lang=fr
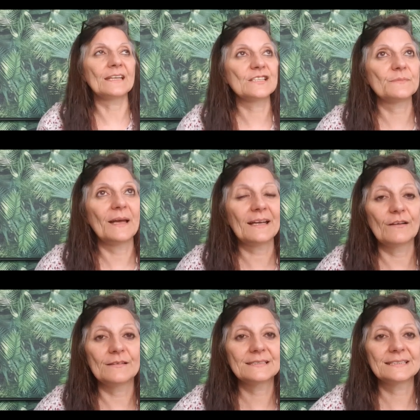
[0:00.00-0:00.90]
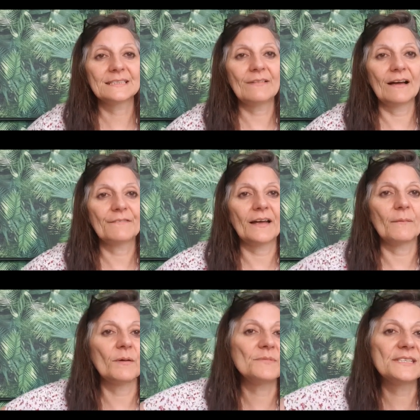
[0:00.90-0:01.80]
J'espère qu'il va
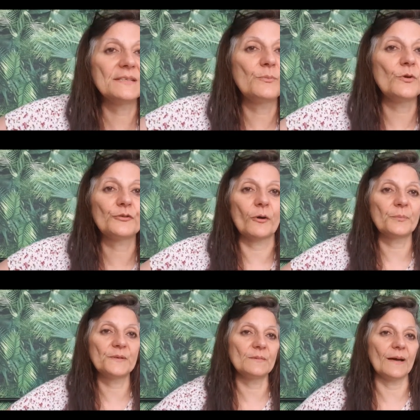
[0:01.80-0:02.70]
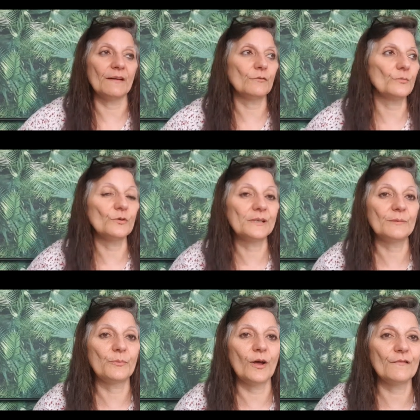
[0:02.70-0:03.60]
faire, même s'il pleut, tant pis, il ben, vaut mieux
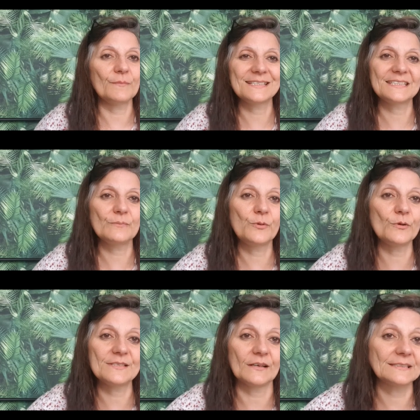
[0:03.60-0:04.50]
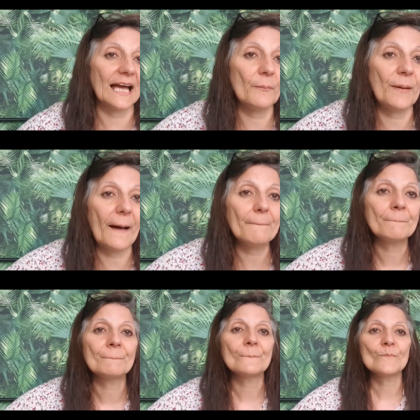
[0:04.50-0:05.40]
qu'il pleuve, mais s'il pleut, il sortira pas.
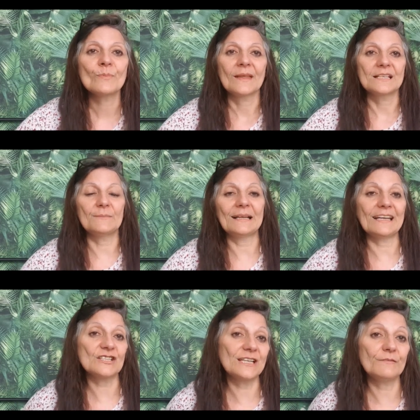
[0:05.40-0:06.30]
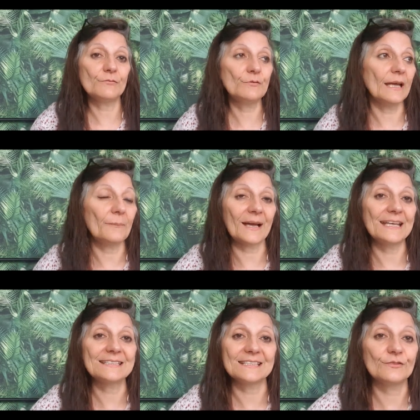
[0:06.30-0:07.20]
Ce matin, je l'ai vu et
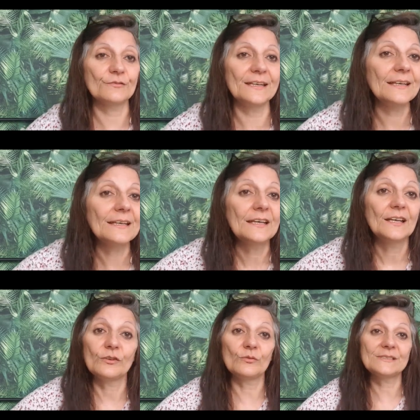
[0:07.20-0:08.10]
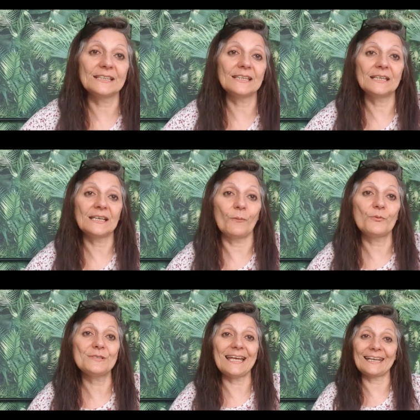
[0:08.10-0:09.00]
après, il s'est sauvé. Donc c'est en
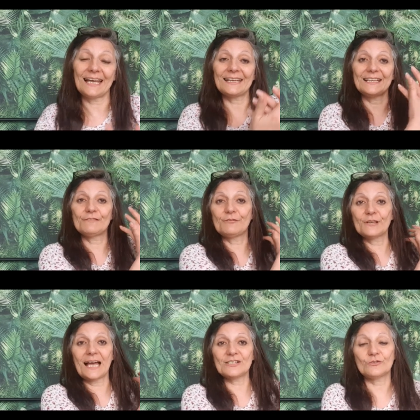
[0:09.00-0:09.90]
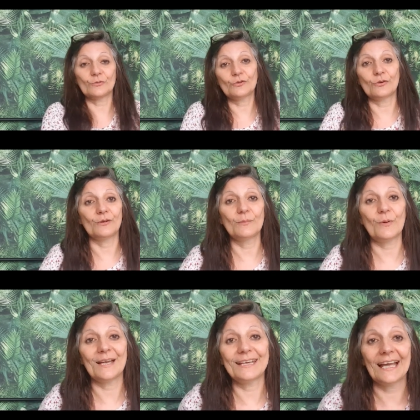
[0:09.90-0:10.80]
plus derrière il y a des feuillages, donc euh, il
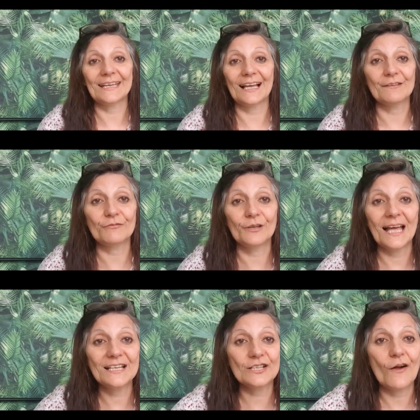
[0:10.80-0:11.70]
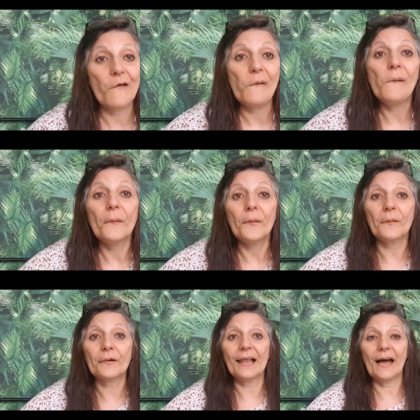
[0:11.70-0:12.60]
peut aller derrière les feuillages.
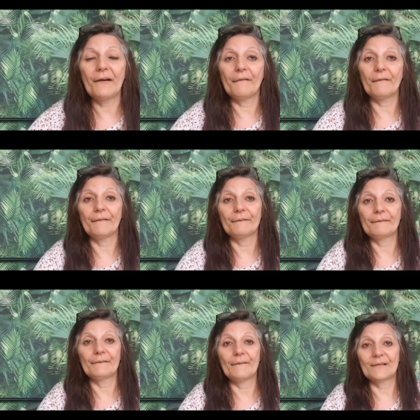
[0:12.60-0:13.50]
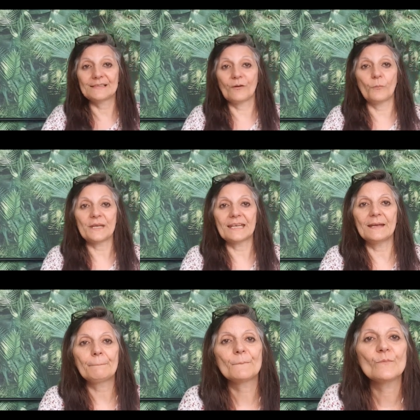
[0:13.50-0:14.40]
Donc là, euh, c'est compliqué.